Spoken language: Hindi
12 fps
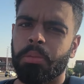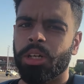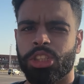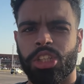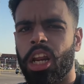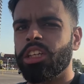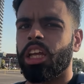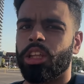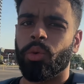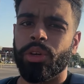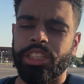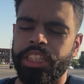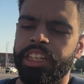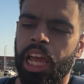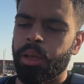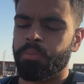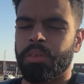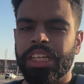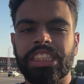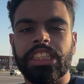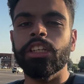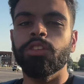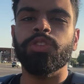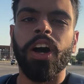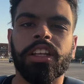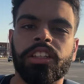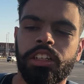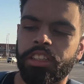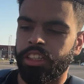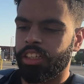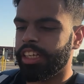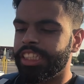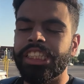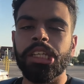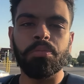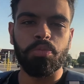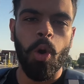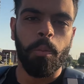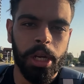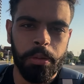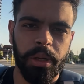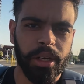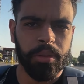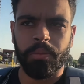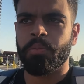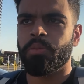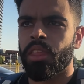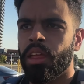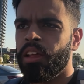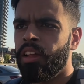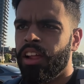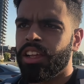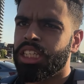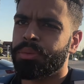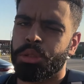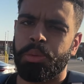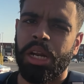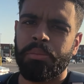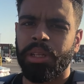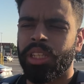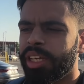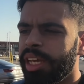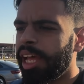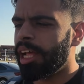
बर्स्ट करना चाहता हूँ इसी टाइम इसी वक्त इसी मोमेंट पर सबसे बड़ा मिथ ये